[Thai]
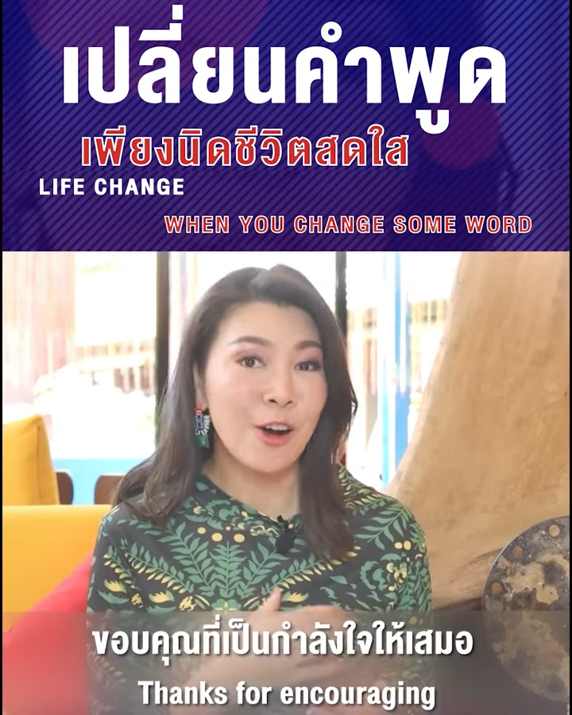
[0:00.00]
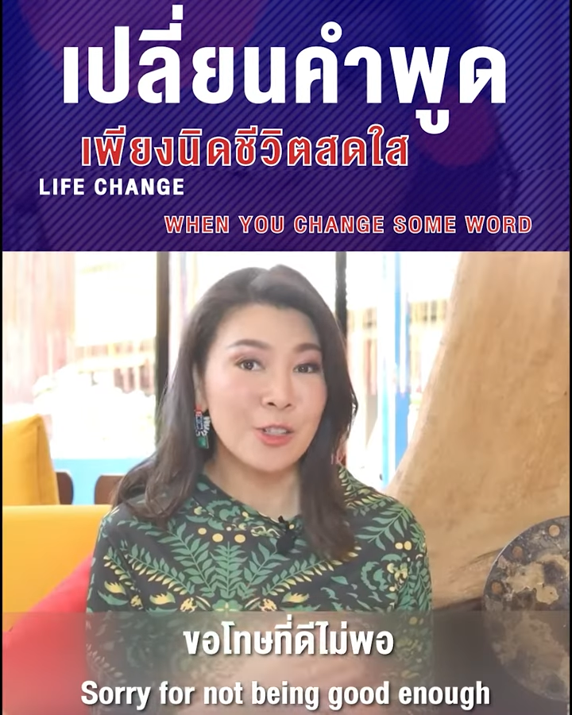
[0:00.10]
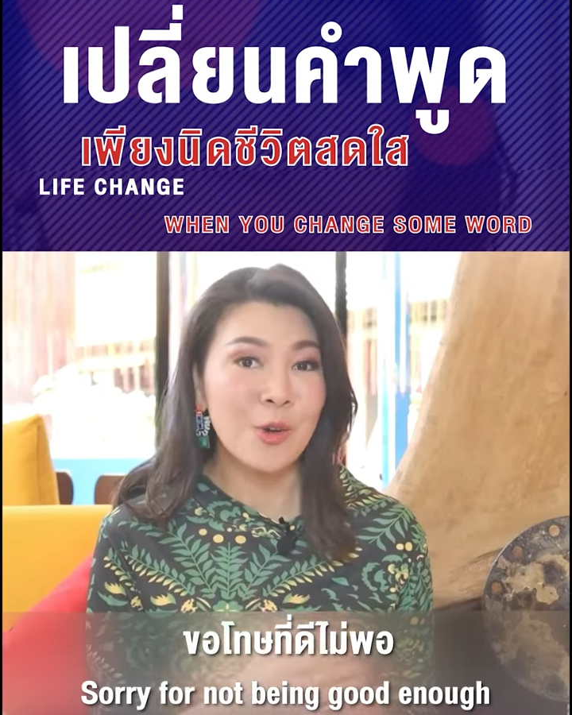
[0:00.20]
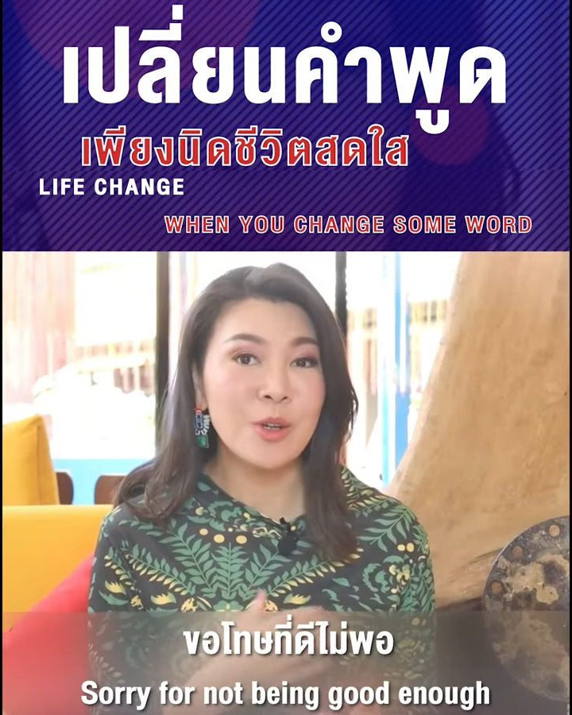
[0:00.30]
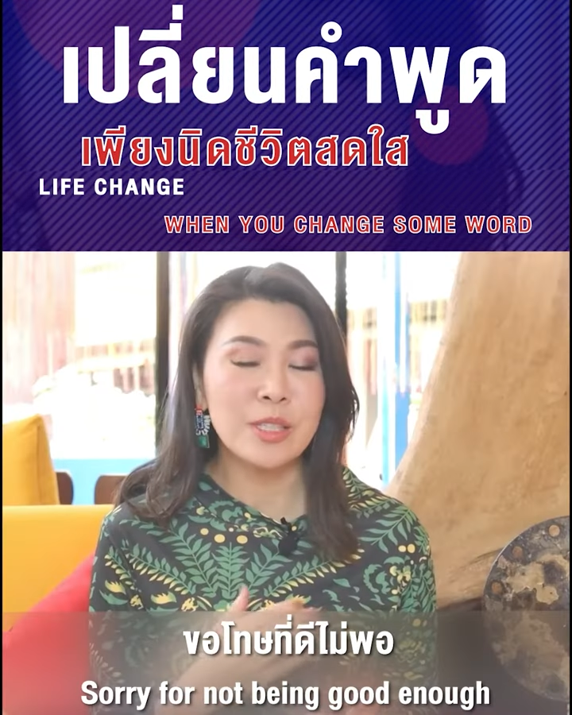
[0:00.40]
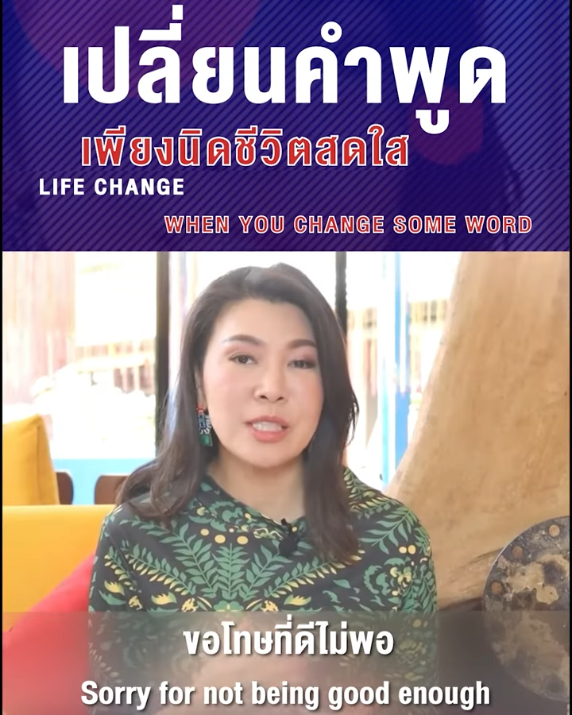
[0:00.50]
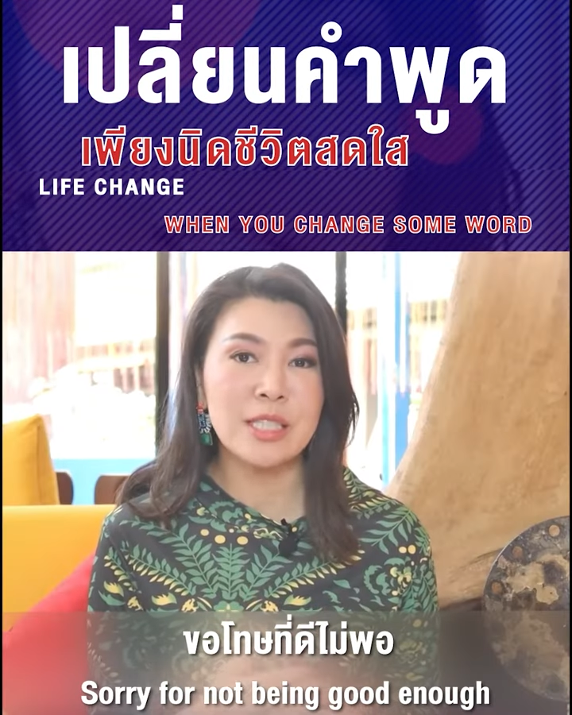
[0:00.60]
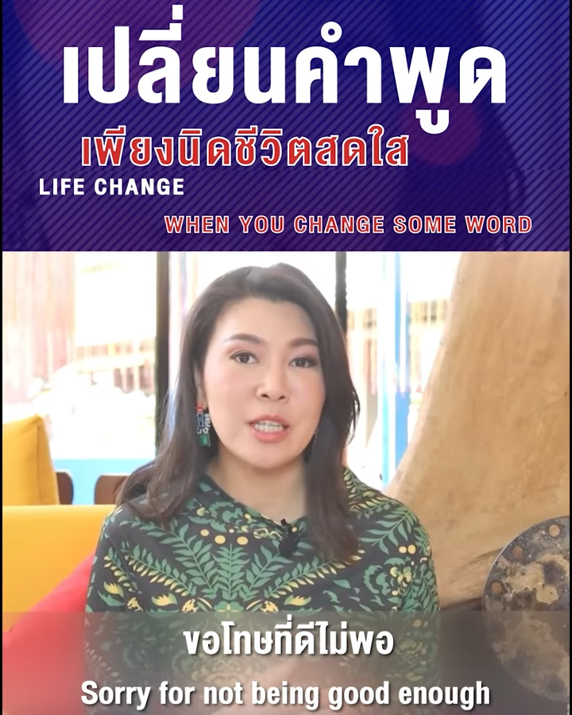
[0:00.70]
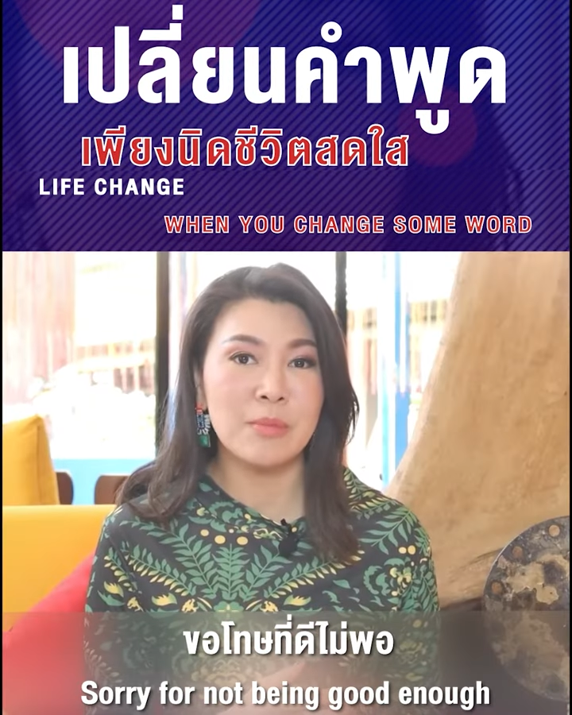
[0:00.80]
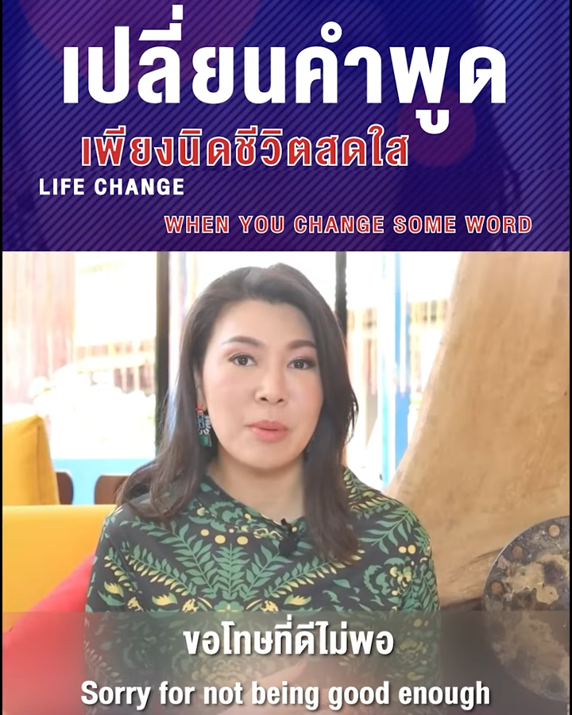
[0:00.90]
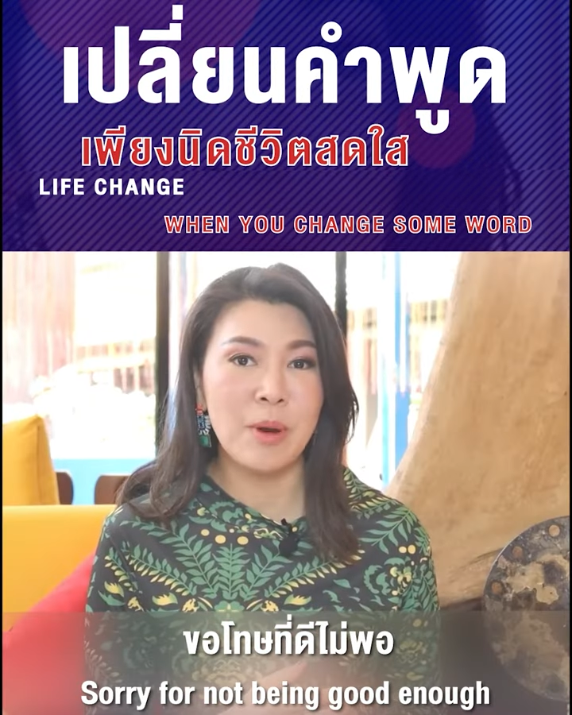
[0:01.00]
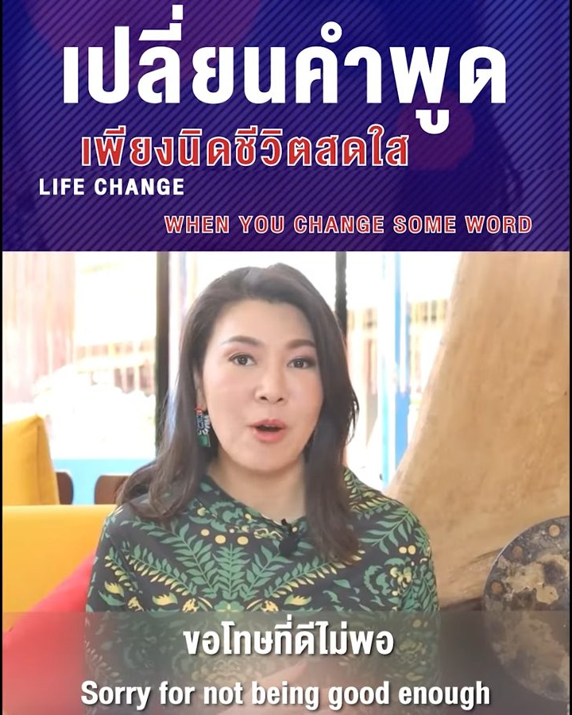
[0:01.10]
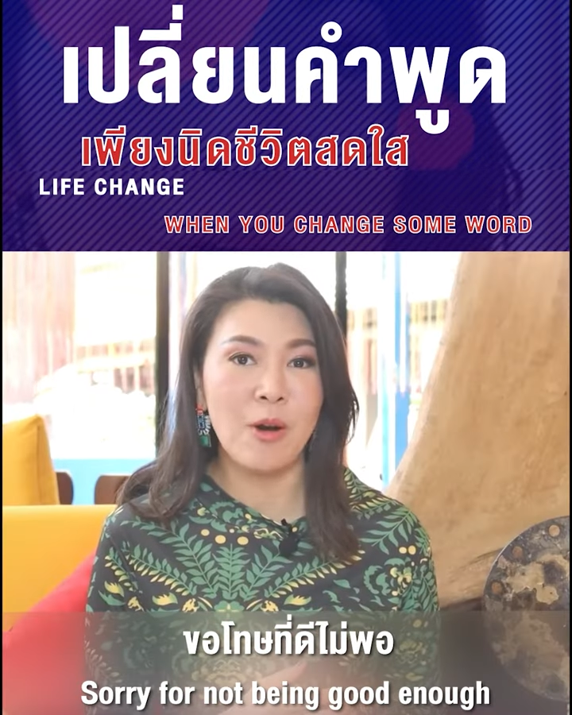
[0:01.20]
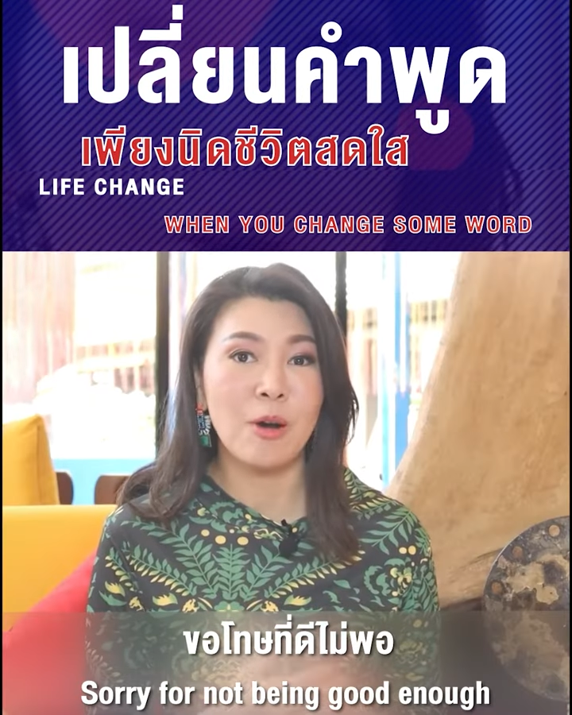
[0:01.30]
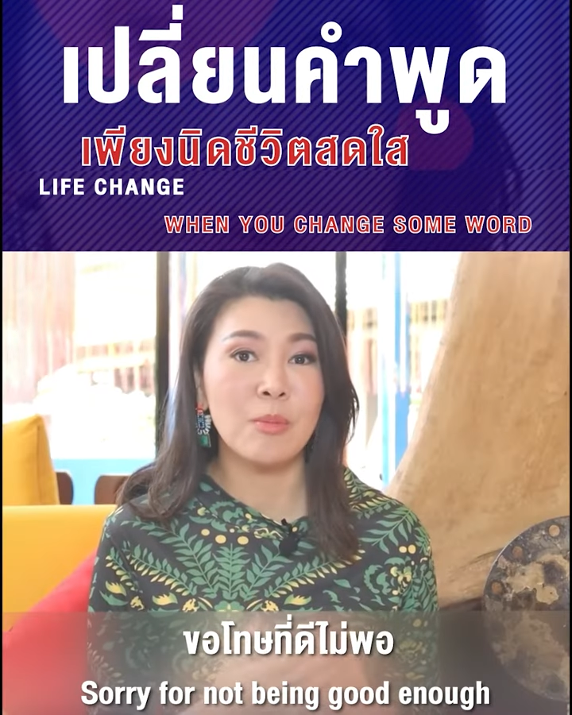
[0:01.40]
ขอโทษที่ฉันดีไม่พ
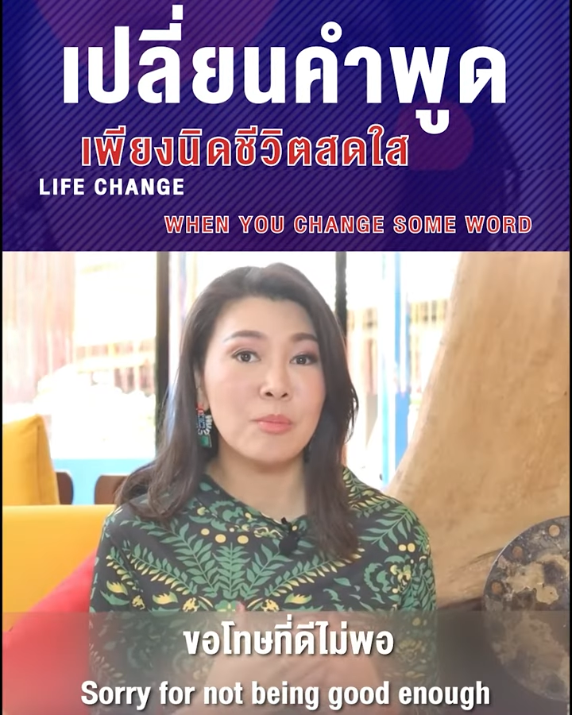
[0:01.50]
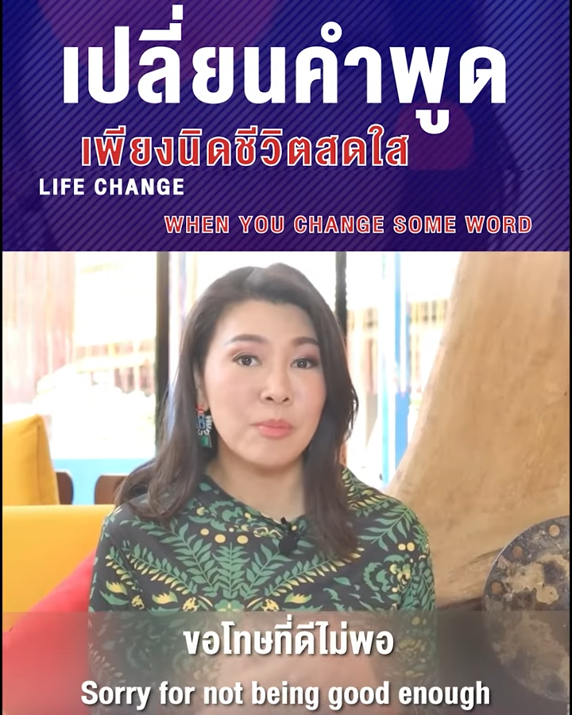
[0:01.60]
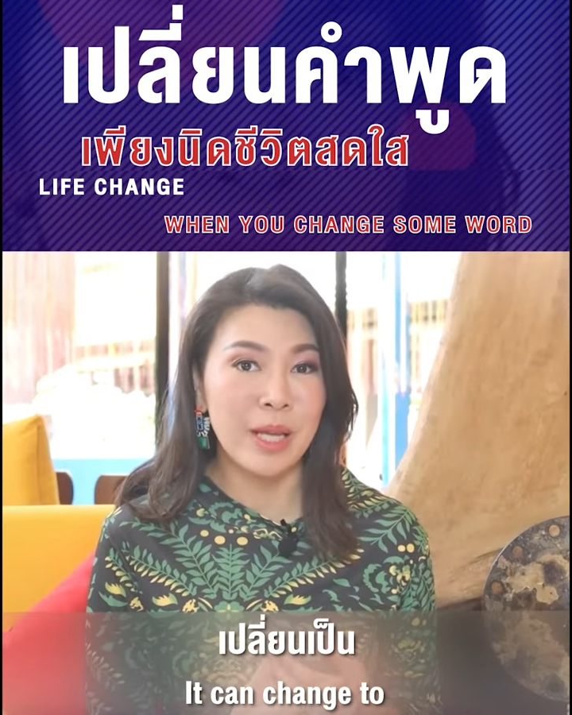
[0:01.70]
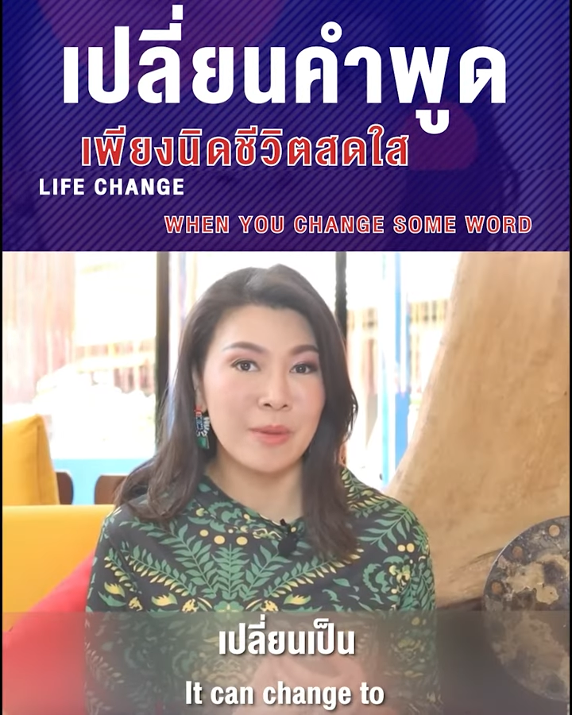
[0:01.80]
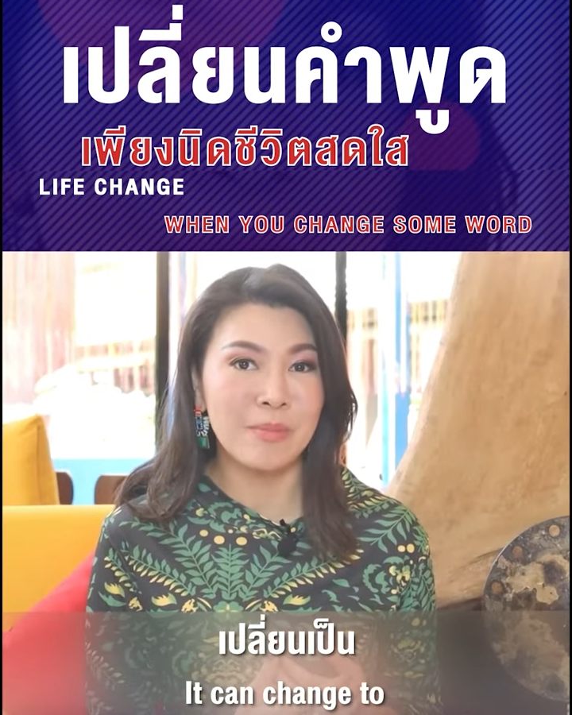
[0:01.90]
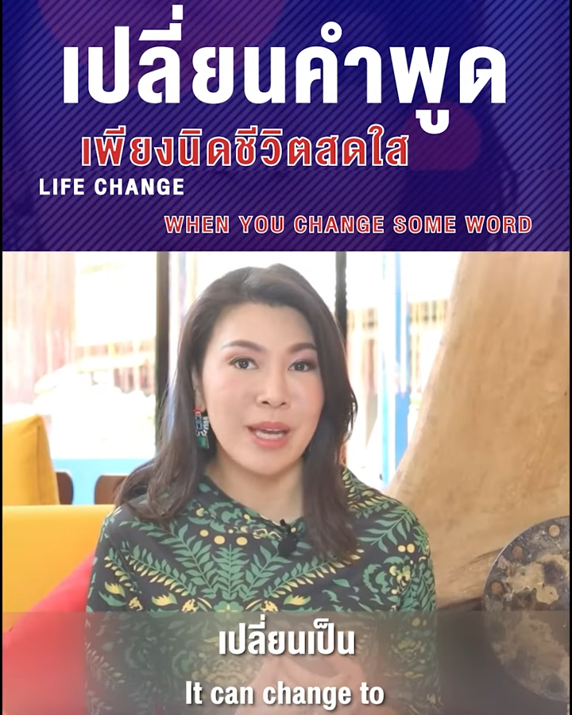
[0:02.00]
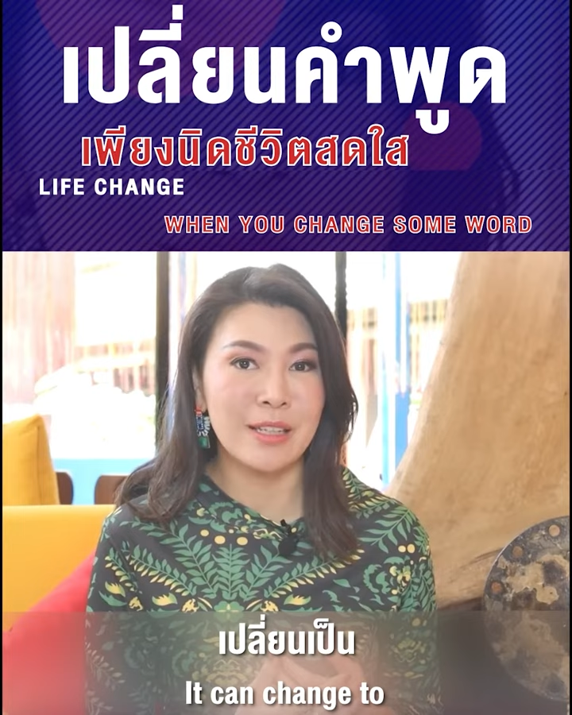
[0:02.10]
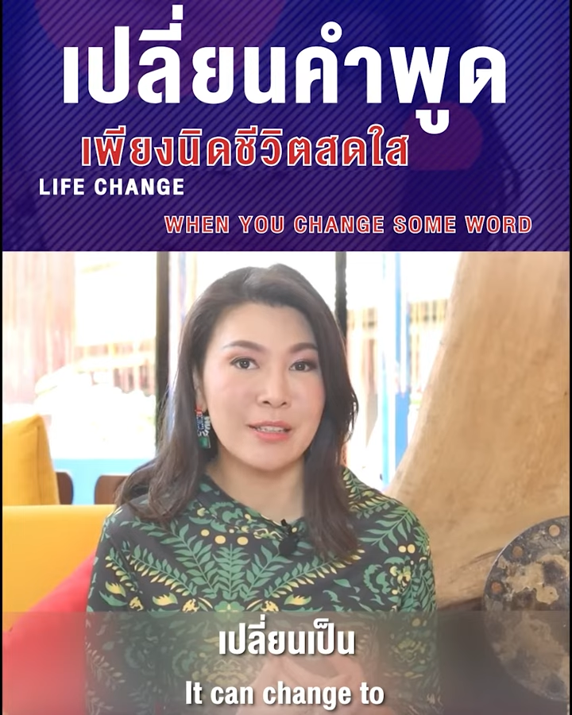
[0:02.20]
อ เปลี่ยนเป็